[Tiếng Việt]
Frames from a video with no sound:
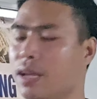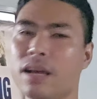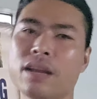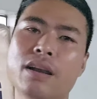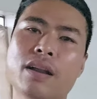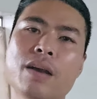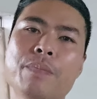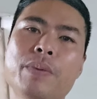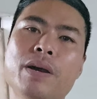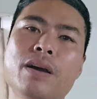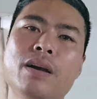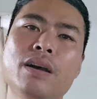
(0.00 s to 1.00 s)
uh, được cấp
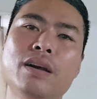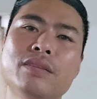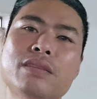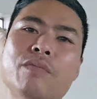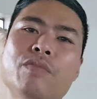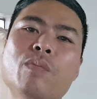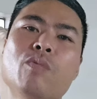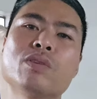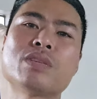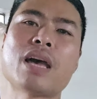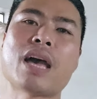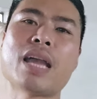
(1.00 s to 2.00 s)
uh, sản phẩm quốc
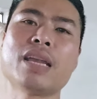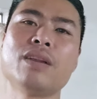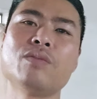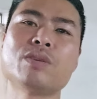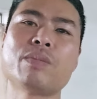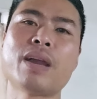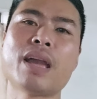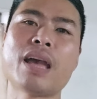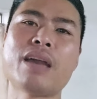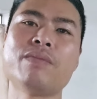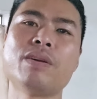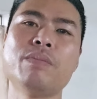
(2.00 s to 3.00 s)
gia
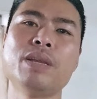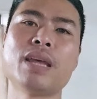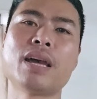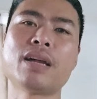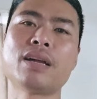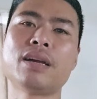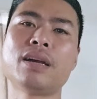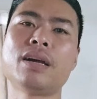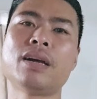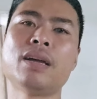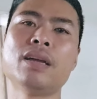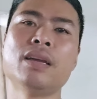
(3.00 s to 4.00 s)
2022 và mình đang
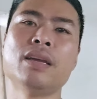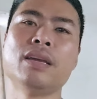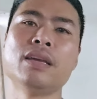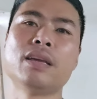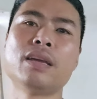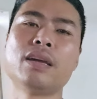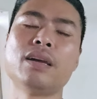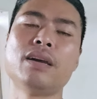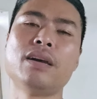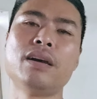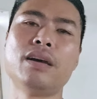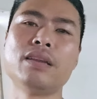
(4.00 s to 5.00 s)
uh,
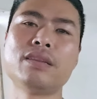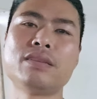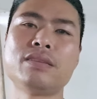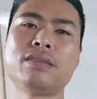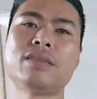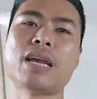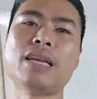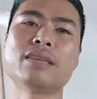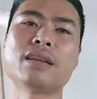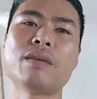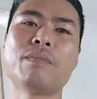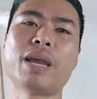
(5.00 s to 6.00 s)
uh, chạy
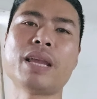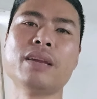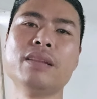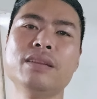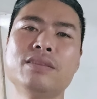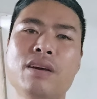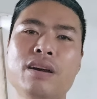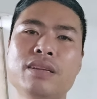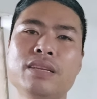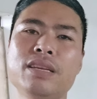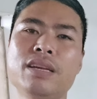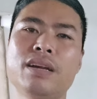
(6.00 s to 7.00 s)
rất là mạnh ở thị trường
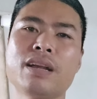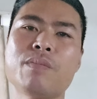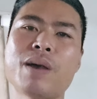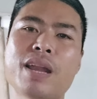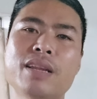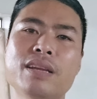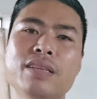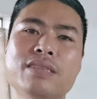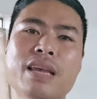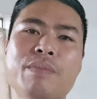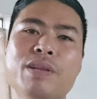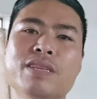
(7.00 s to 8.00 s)
thì uh, các bạn à,
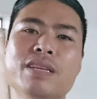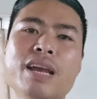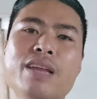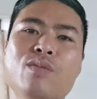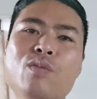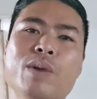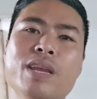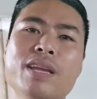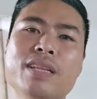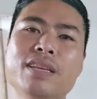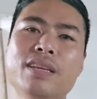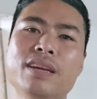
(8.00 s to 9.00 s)
xem ở trên kênh của mình ấy
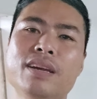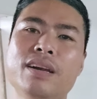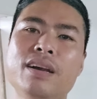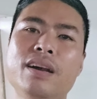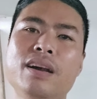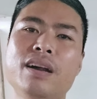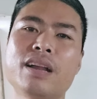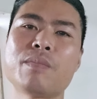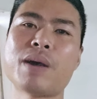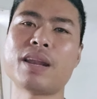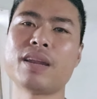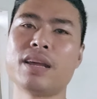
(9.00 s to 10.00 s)
thì uh, các
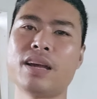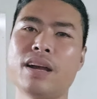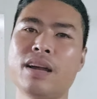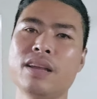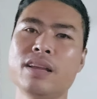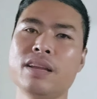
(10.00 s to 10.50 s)
bạn uh,